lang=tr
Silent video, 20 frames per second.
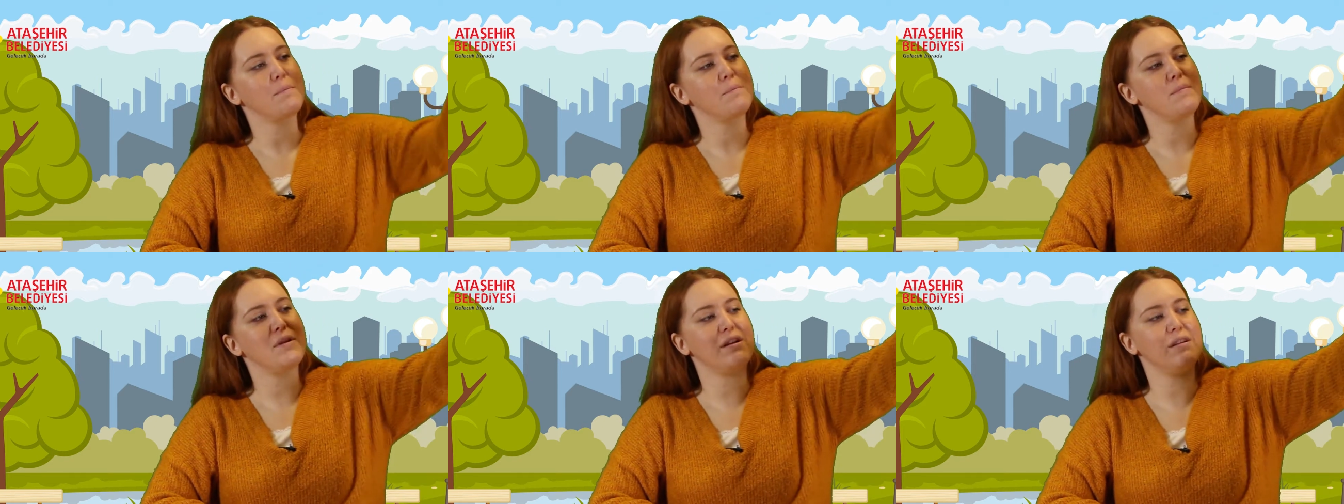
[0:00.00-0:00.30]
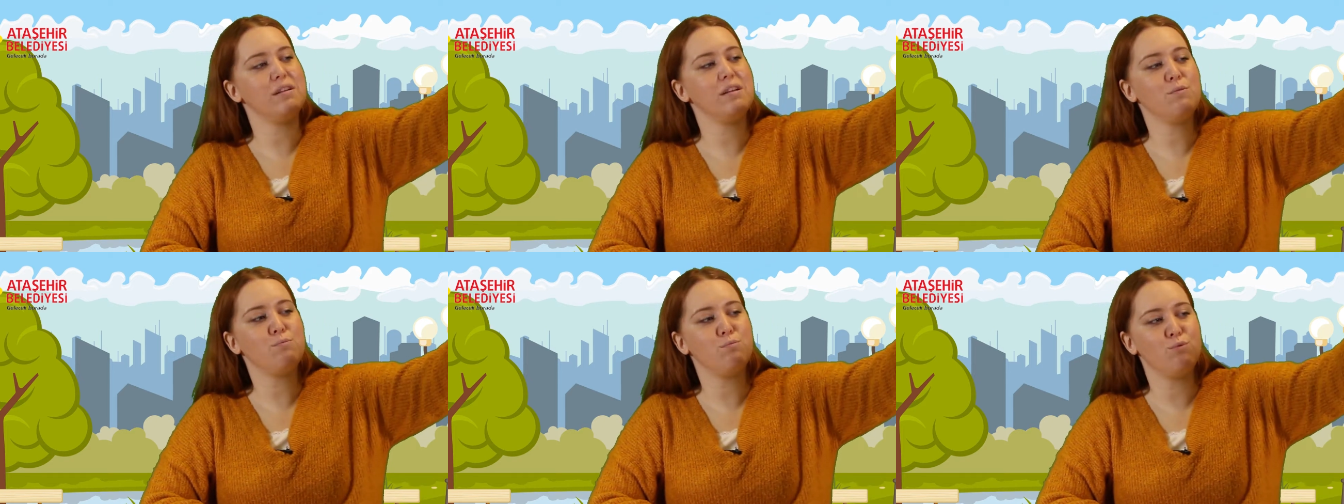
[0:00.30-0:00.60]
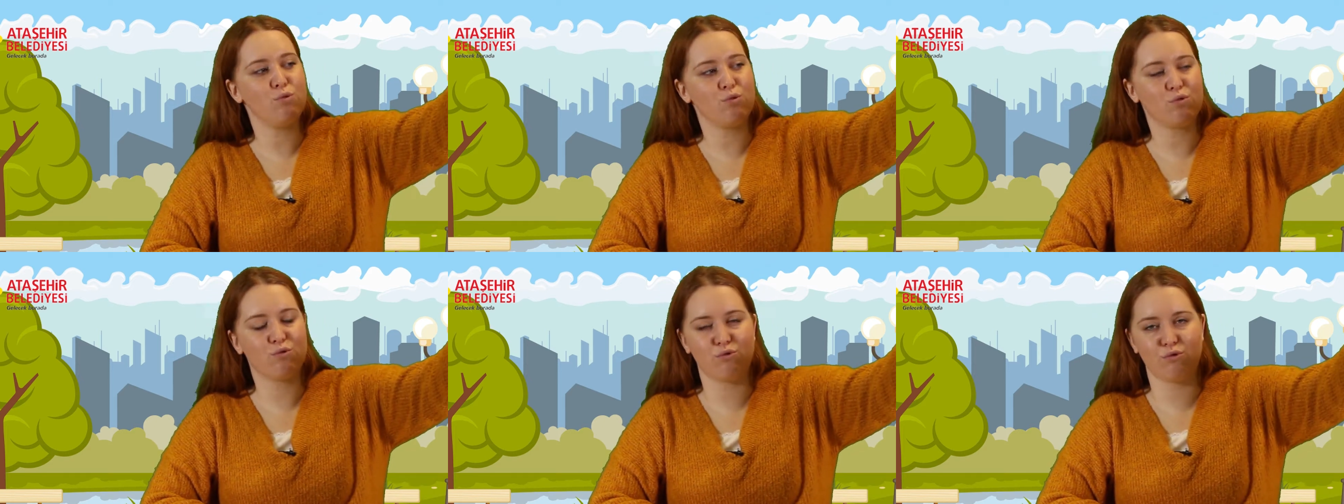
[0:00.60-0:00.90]
Bir adet
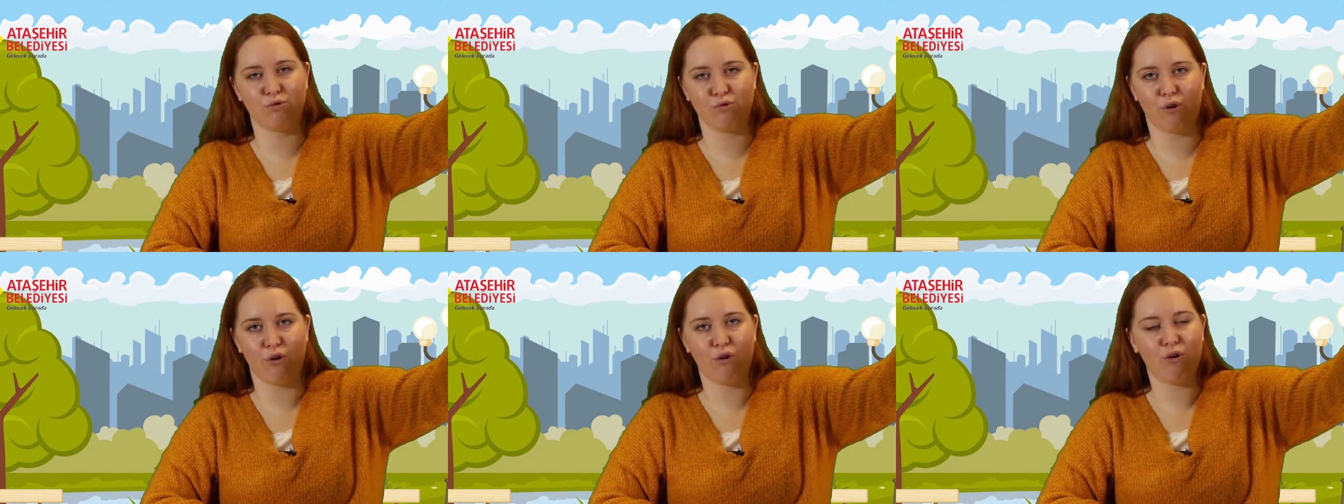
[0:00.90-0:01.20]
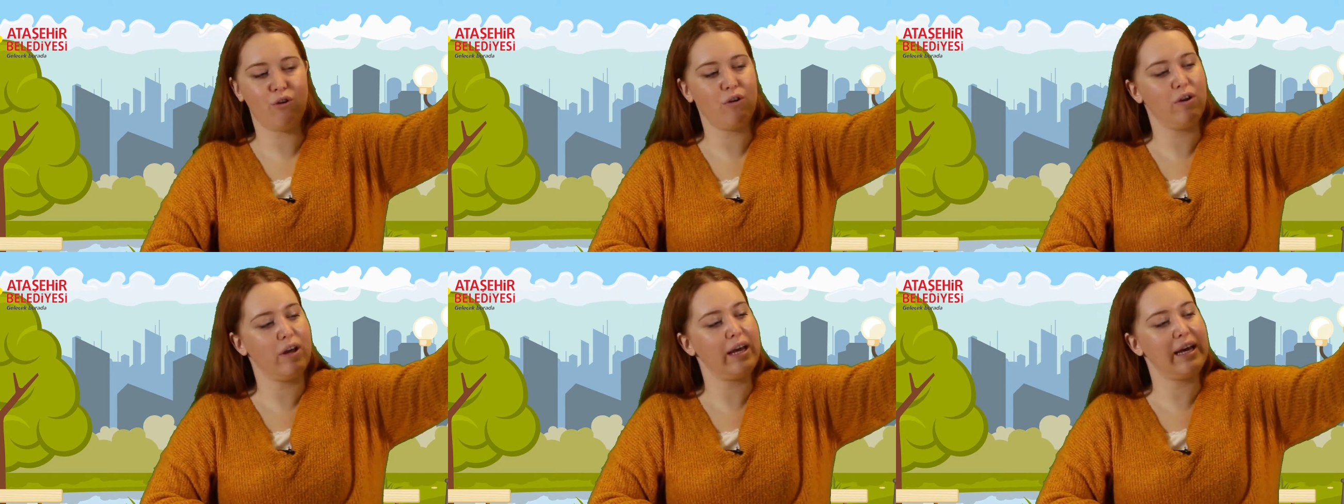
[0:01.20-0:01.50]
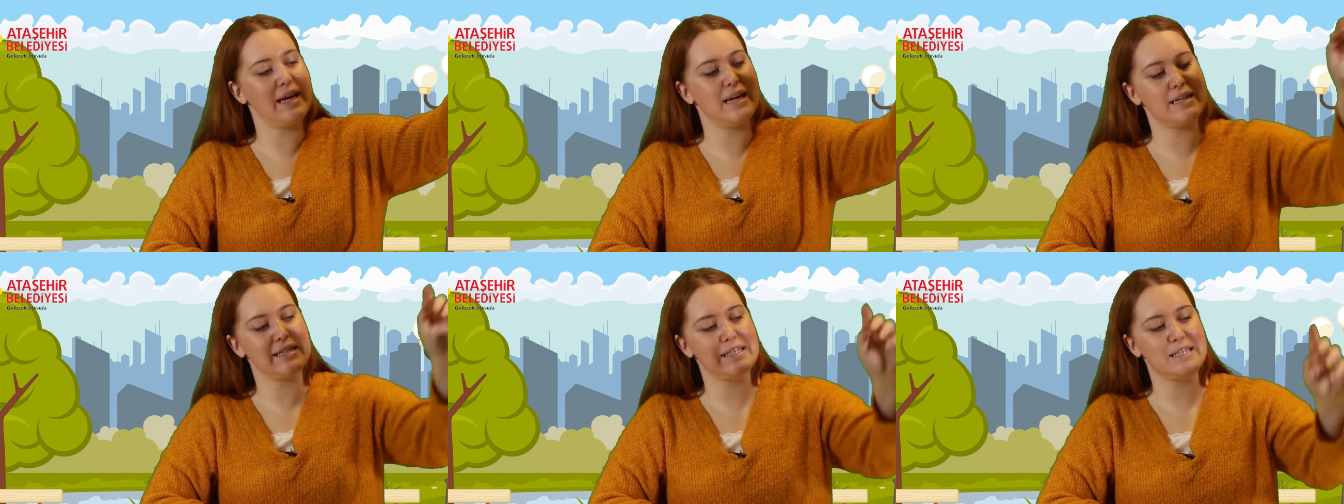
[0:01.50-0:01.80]
büyük rulo,
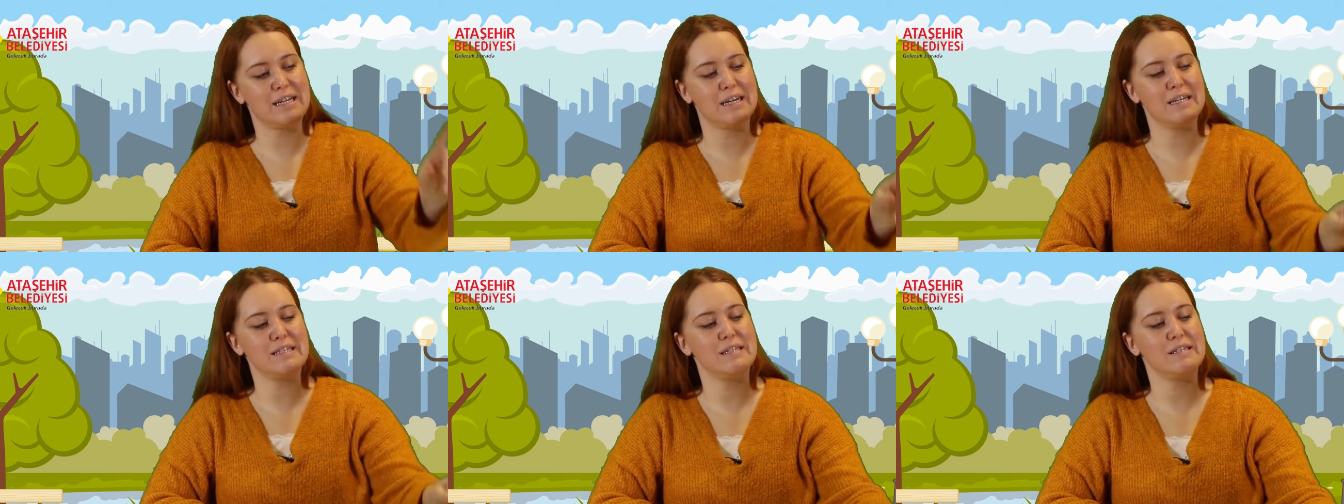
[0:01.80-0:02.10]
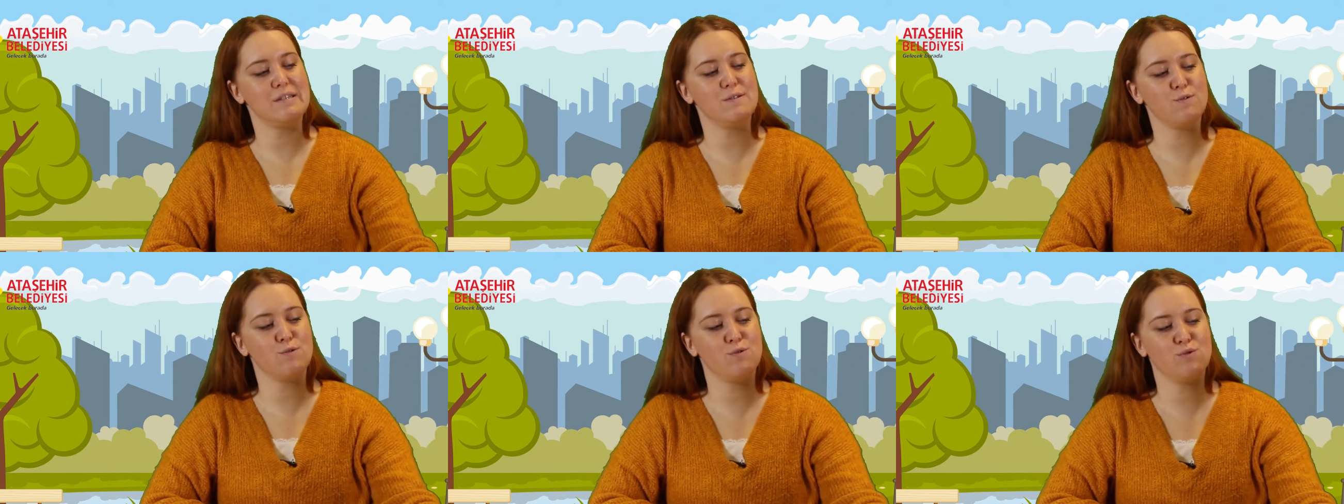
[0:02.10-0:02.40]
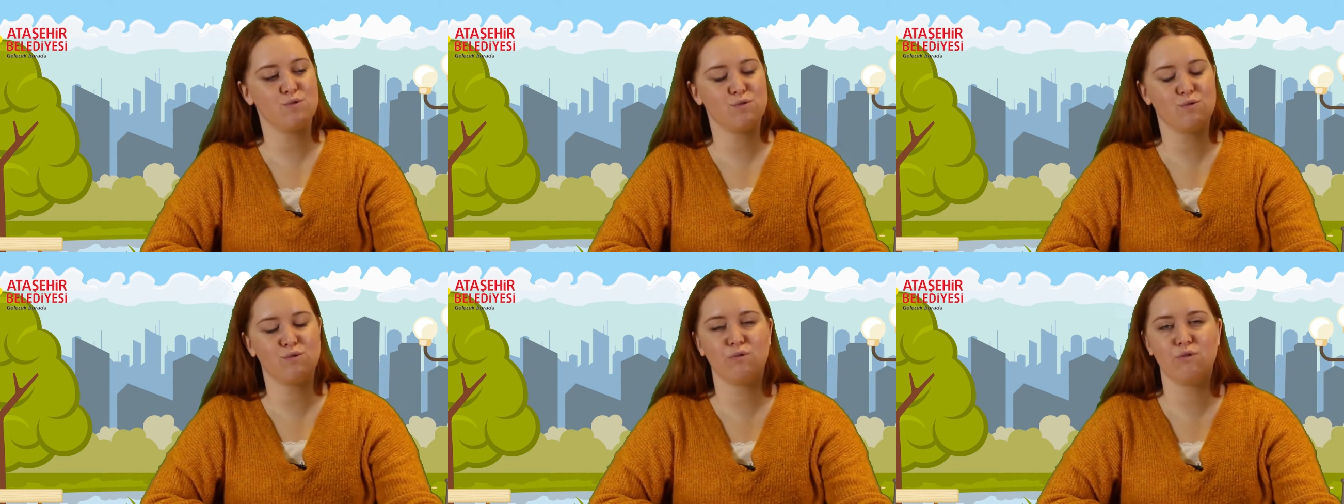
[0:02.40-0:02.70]
eğer isterseniz
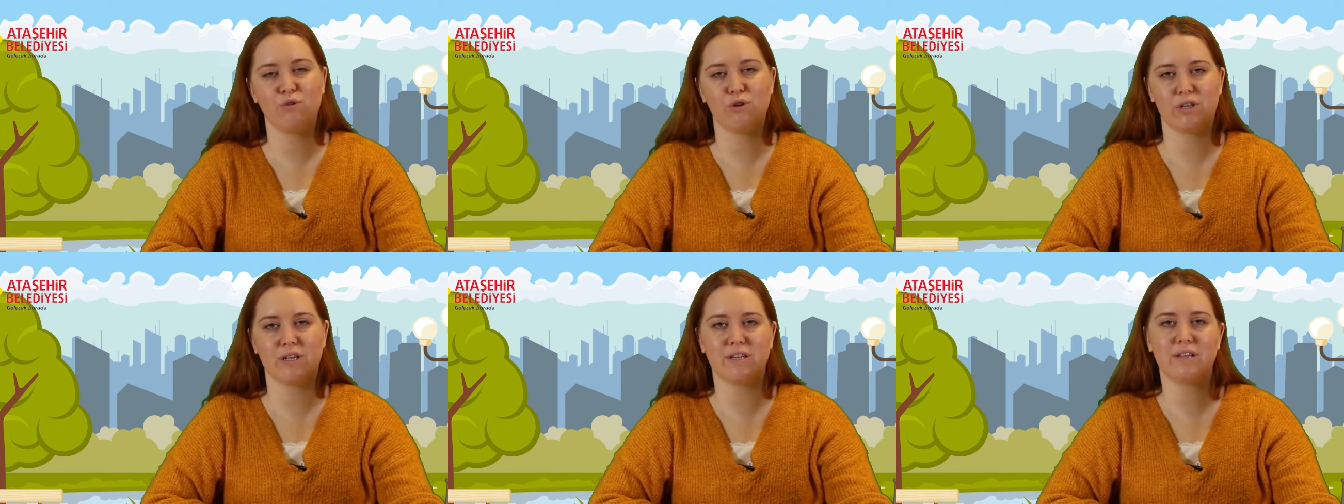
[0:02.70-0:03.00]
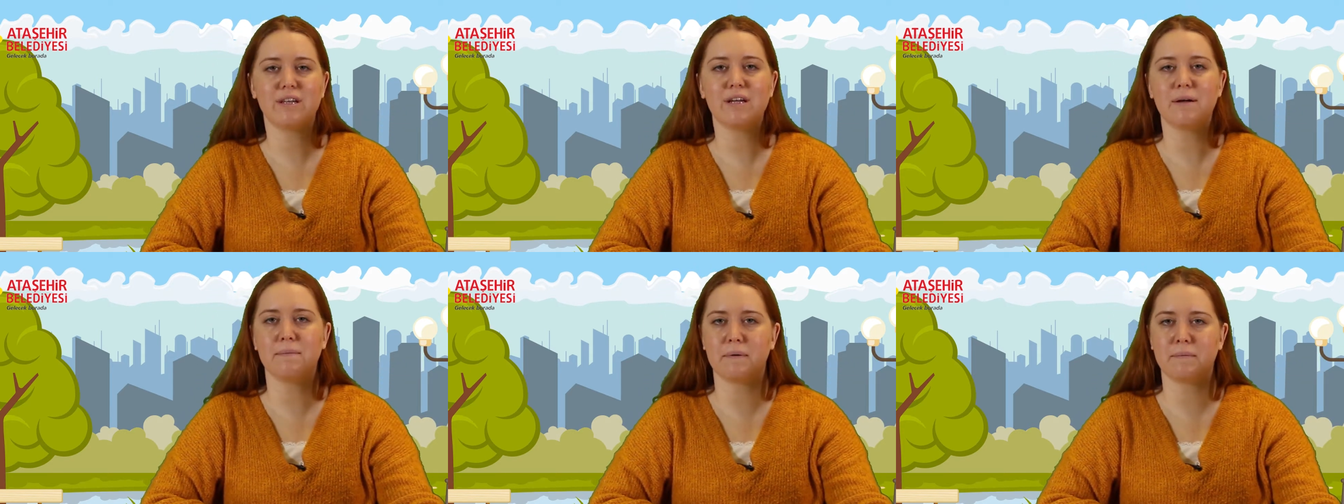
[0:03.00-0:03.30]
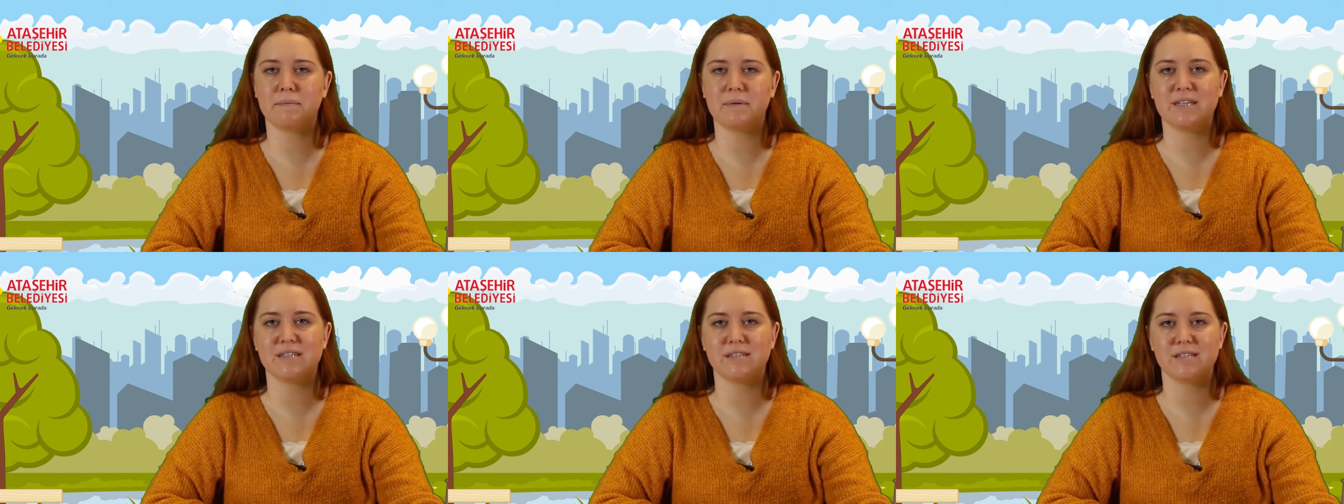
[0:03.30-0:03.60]
küçük ruloda da
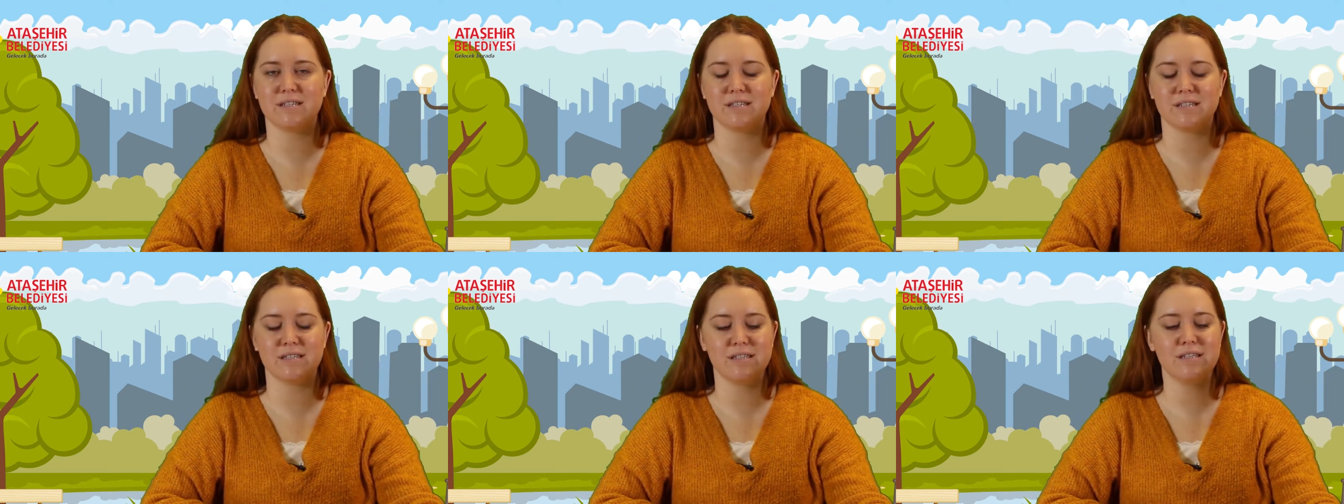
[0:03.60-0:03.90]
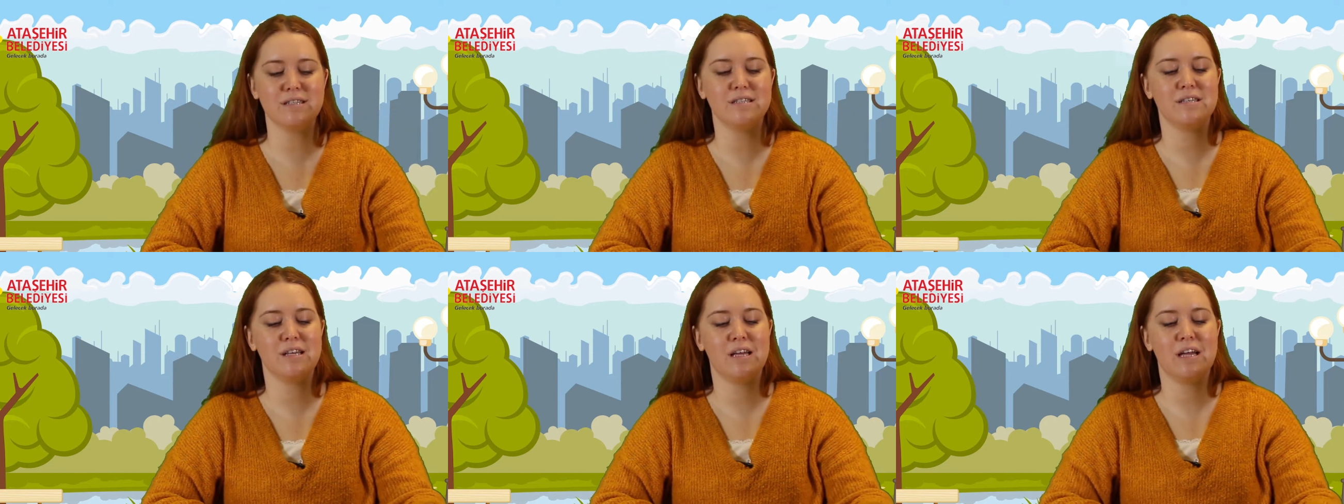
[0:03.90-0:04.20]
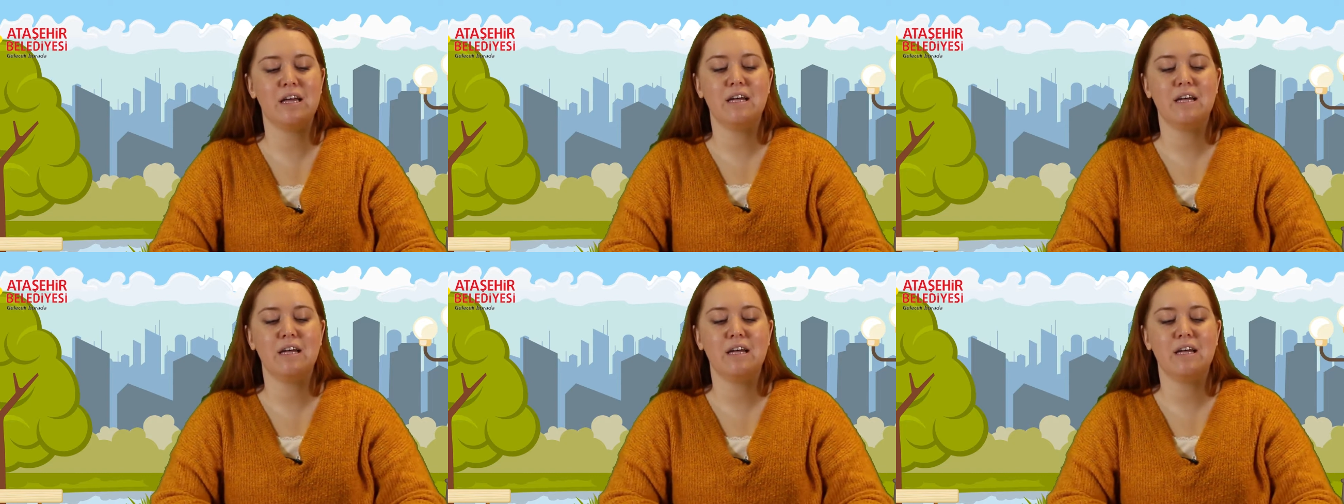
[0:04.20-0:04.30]
yapabilirsiniz.